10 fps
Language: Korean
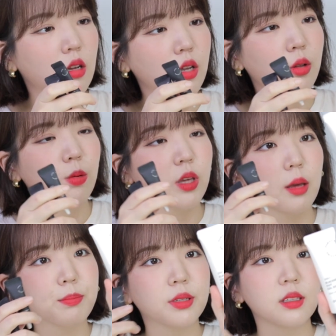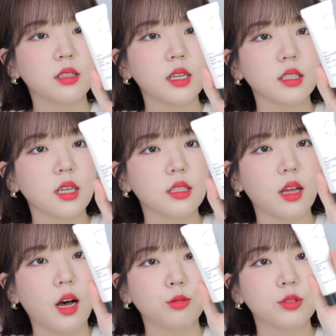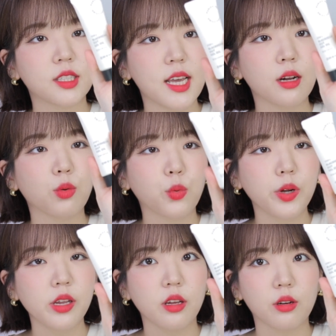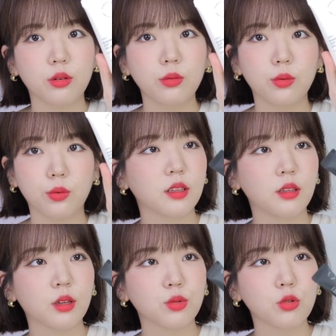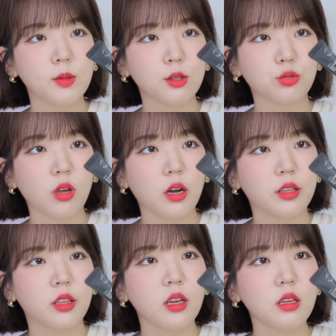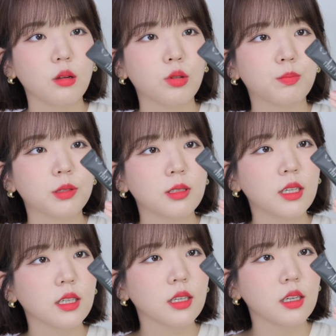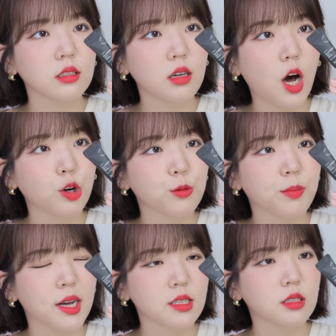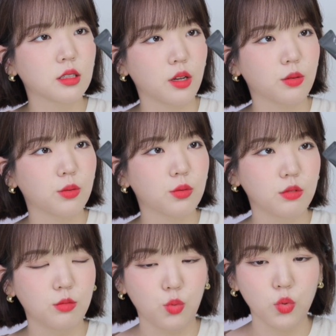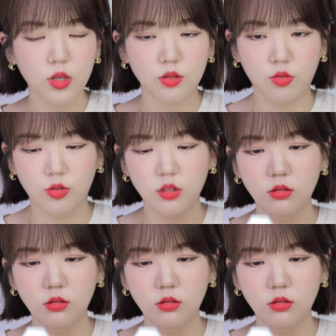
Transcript: 이렇게 블랙헤드 아웃 젤 오일이 있고 이렇게 조그만 거 두 개가 있는데 얘는 블랙헤드 아웃 마스크래요. 어떻게 쓰는 거지?